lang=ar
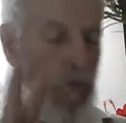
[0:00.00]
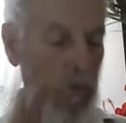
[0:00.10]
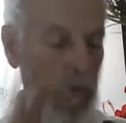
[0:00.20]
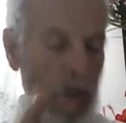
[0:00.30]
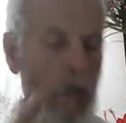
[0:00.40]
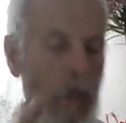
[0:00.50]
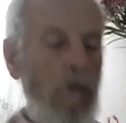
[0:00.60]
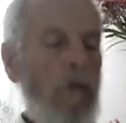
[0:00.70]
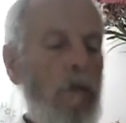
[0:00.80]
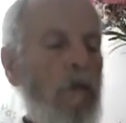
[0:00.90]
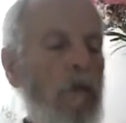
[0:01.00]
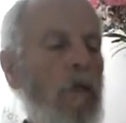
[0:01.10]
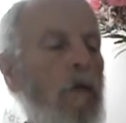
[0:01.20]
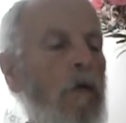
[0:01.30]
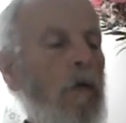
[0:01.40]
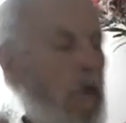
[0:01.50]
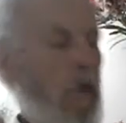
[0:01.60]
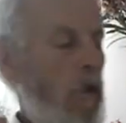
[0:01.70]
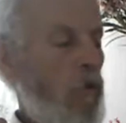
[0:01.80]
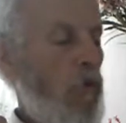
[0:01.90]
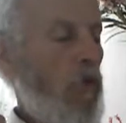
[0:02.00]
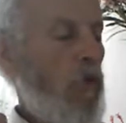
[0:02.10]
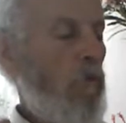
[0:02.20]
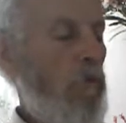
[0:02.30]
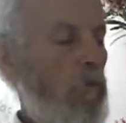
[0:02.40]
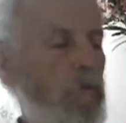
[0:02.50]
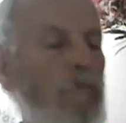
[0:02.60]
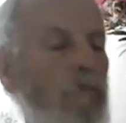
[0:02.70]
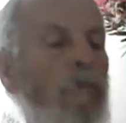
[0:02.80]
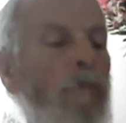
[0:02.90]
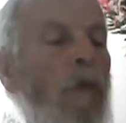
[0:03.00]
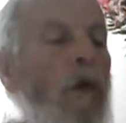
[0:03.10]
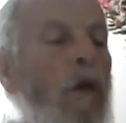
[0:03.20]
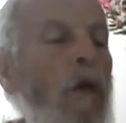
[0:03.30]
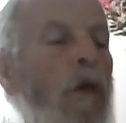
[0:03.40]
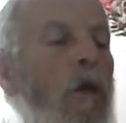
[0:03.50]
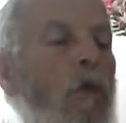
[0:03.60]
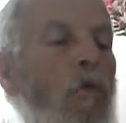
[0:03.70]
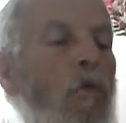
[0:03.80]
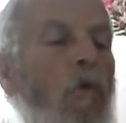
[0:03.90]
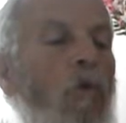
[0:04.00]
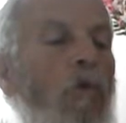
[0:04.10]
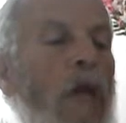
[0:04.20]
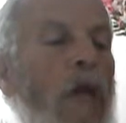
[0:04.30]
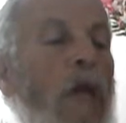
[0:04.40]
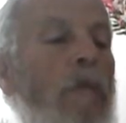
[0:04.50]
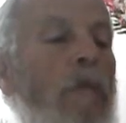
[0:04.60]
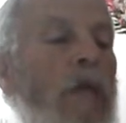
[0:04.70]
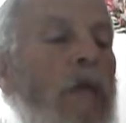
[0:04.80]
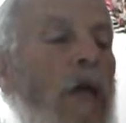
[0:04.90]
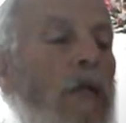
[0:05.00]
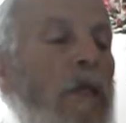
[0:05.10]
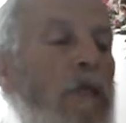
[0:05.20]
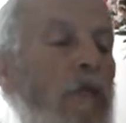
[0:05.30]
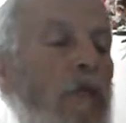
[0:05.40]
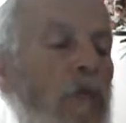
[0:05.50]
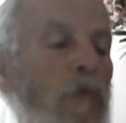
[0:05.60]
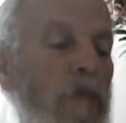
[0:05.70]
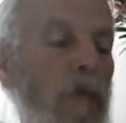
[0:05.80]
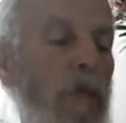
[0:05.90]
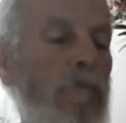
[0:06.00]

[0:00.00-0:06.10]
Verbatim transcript: منها لمسلم يقول فيها نبينا عليه الصلاة والسلام